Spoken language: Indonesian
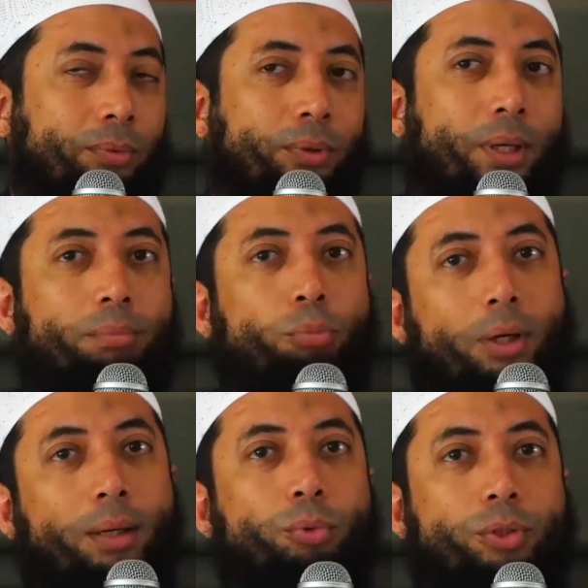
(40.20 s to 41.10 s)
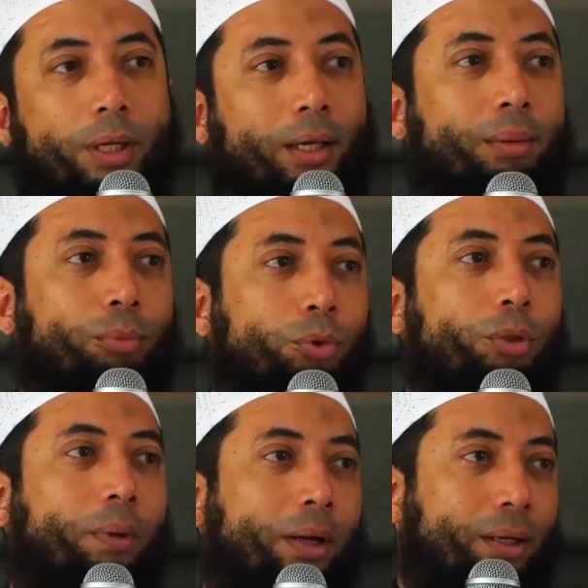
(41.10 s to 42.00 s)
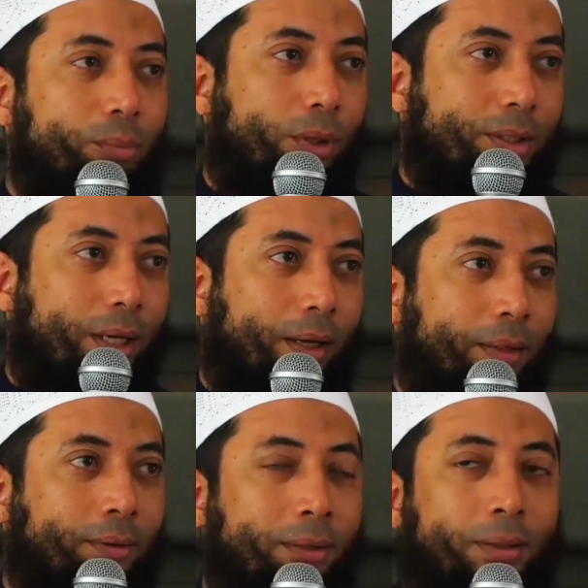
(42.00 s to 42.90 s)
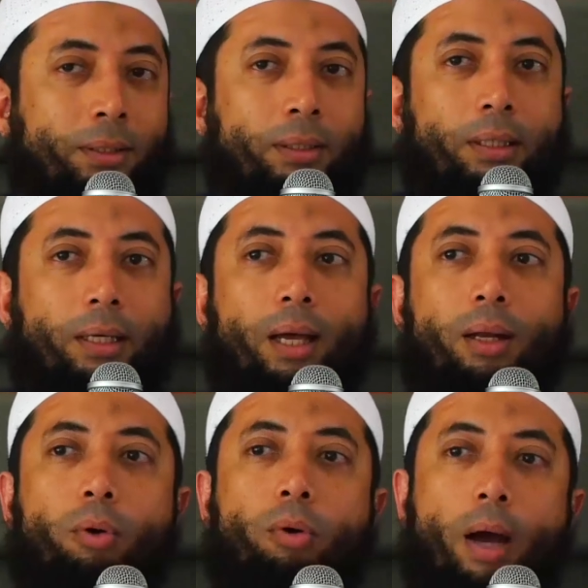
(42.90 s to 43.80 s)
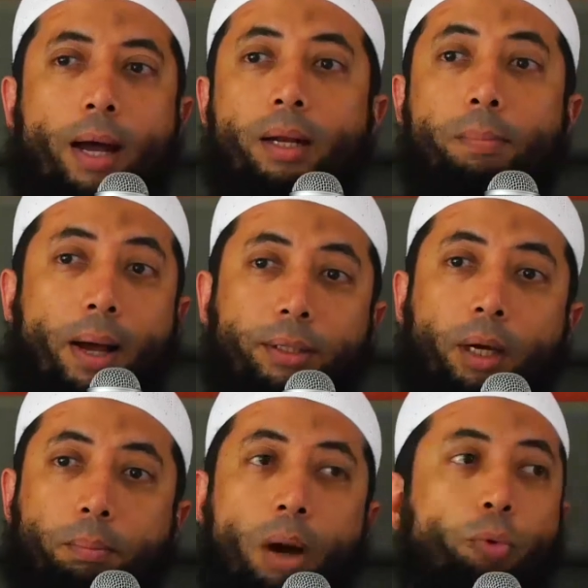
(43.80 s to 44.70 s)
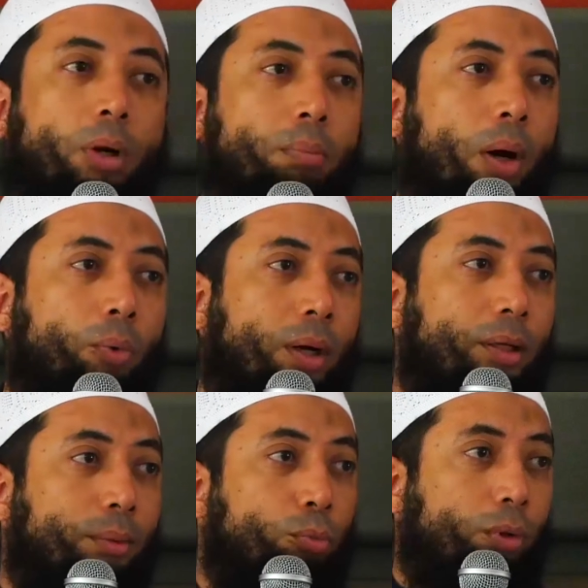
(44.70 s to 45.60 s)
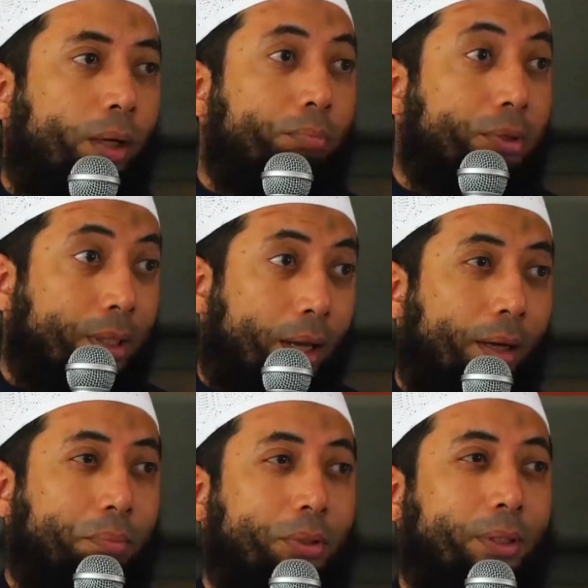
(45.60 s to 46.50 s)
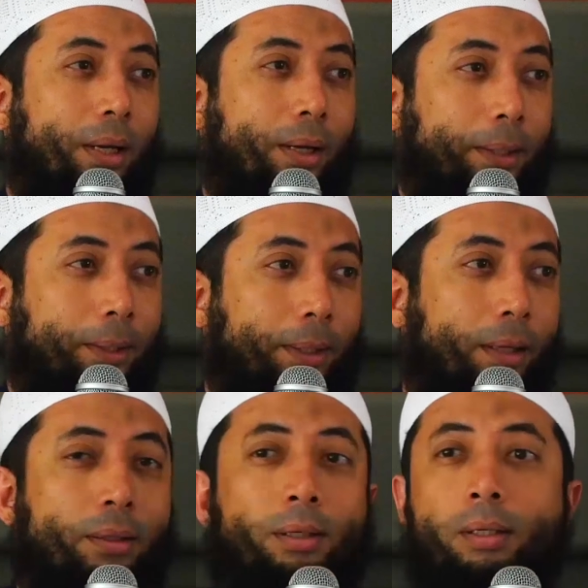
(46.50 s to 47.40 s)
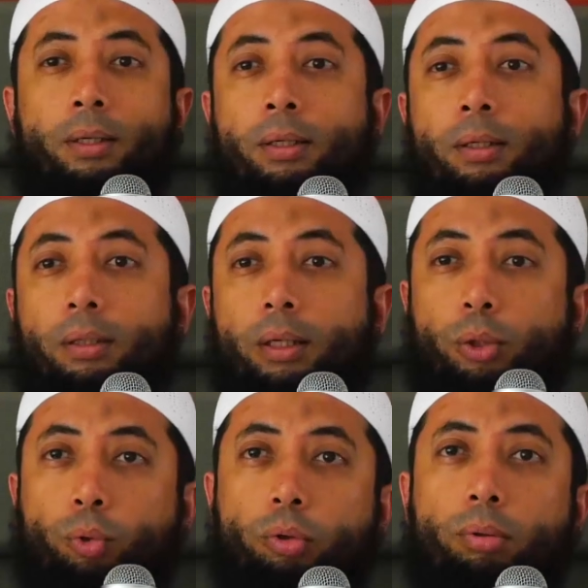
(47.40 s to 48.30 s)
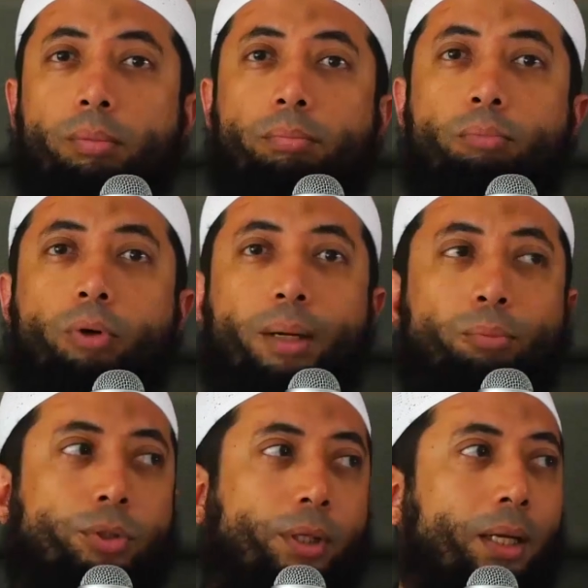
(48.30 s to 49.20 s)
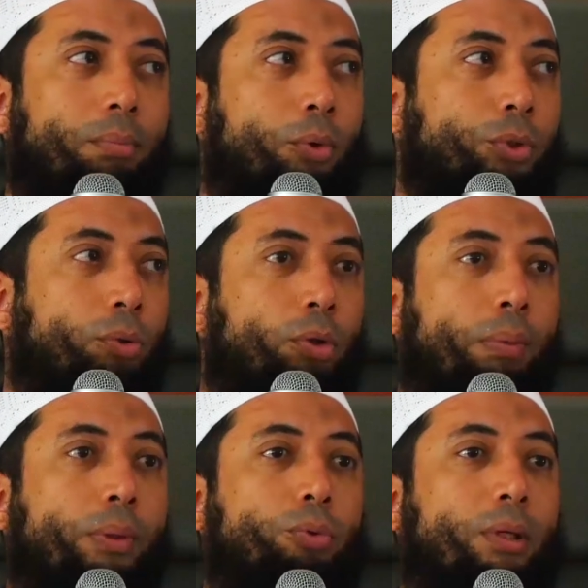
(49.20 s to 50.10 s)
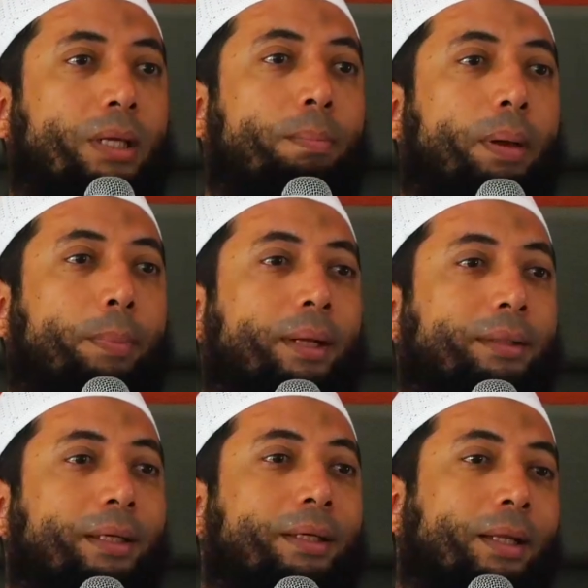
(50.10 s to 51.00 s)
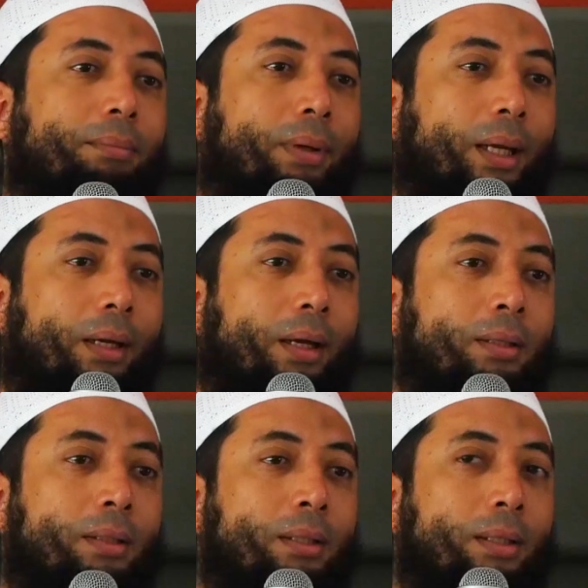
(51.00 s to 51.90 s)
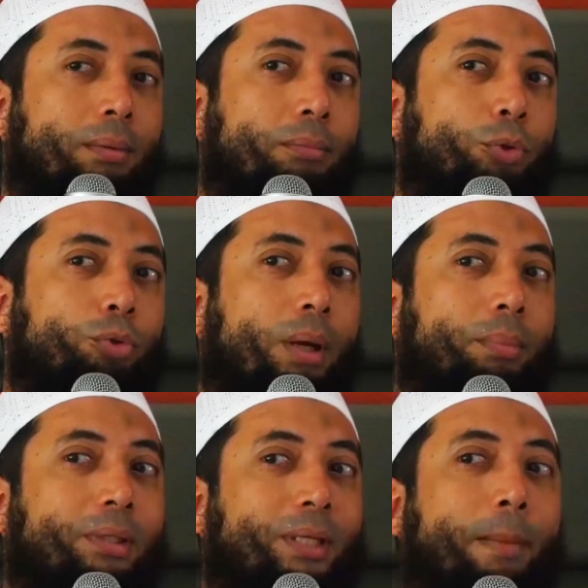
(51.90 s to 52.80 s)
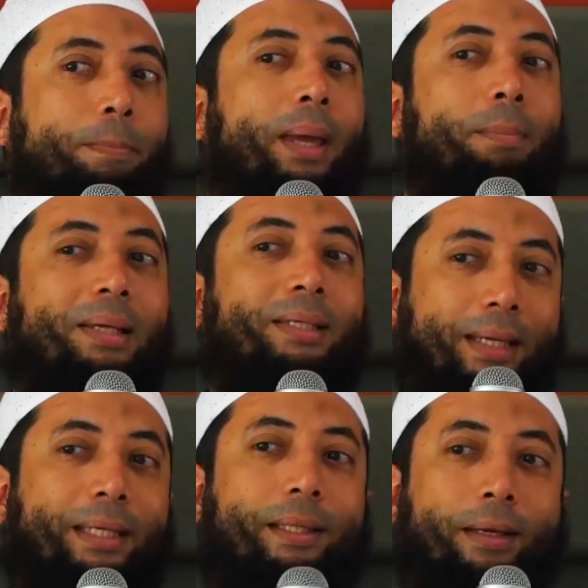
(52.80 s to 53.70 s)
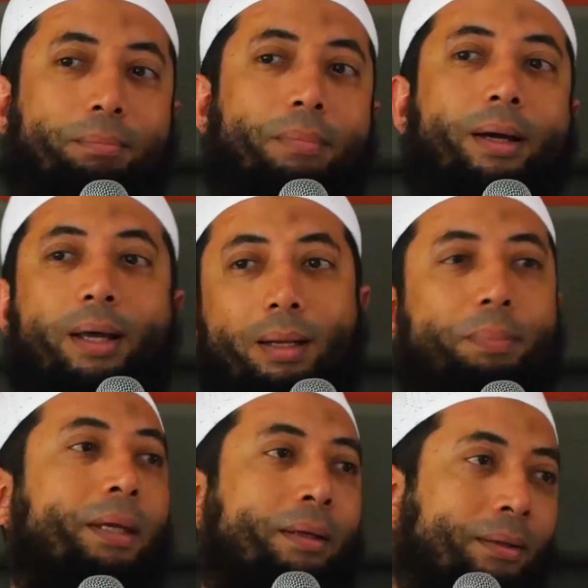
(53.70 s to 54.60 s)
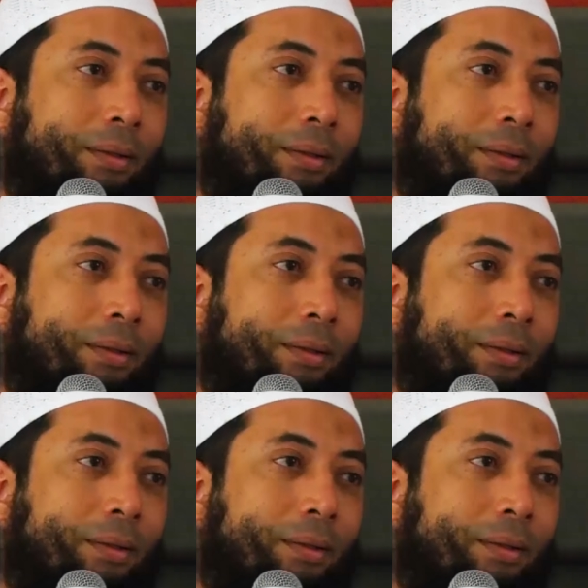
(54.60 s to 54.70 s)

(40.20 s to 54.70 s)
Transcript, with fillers: dan bukan mustahil menurut para ilmuwan sekarang kalau ada banyak bangunan-bangunan ditemukan besar-besar gitu kan itu bukan mustahil manusia dulu memang sudah sampai pada tingkat mereka sudah mencapai masa kita, bahkan lebih.